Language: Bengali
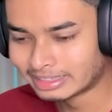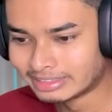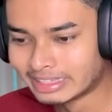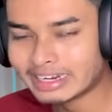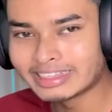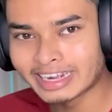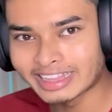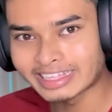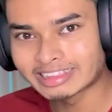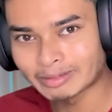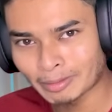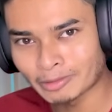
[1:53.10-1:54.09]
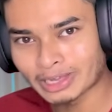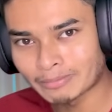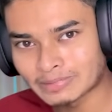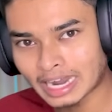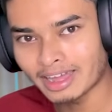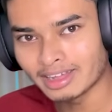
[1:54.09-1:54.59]
ধীরে ধীরে দেখতে পাবো
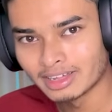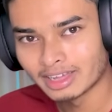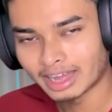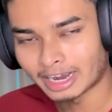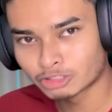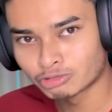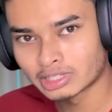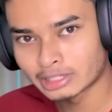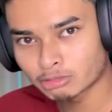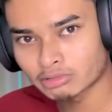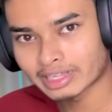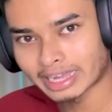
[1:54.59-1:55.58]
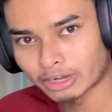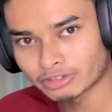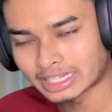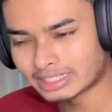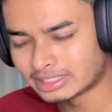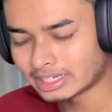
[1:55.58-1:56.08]
গেমটা আর তুতলে তুতলে কেন
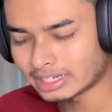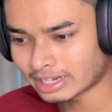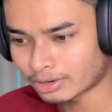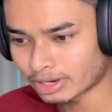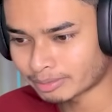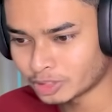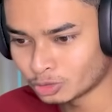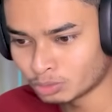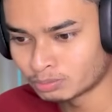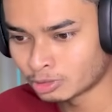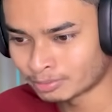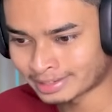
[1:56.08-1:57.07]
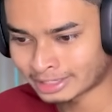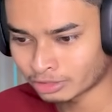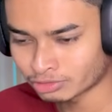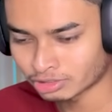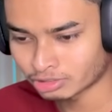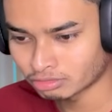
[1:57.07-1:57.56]
যাচ্ছি কারণ আমি নুব তোমরা
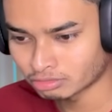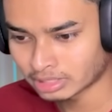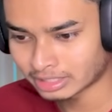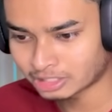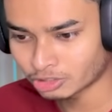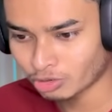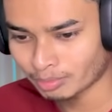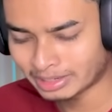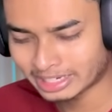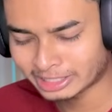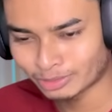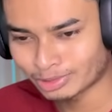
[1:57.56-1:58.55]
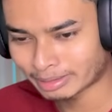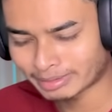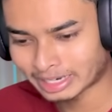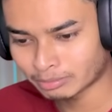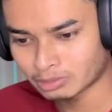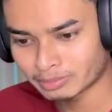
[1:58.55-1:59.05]
জানো ওই জন্য তুতলে যাচ্ছি কমেন্টে সে
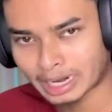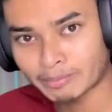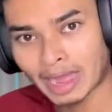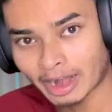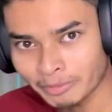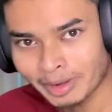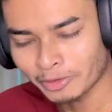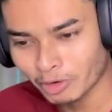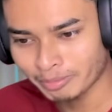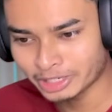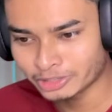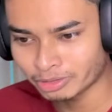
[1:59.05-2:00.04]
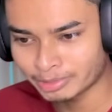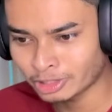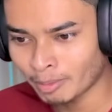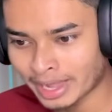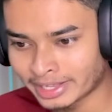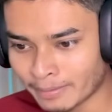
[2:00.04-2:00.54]
উল্টাপাল্টা বলবে না ভালো ভালো কমেন্ট করবে
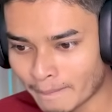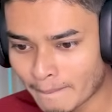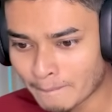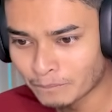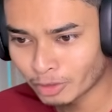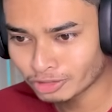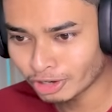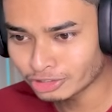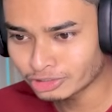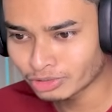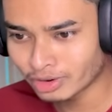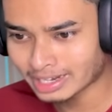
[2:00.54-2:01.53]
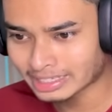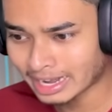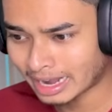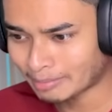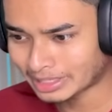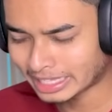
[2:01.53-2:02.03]
সবাই তো চলো শুরু করা
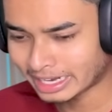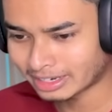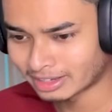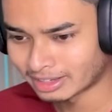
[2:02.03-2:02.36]
যাক আমাদের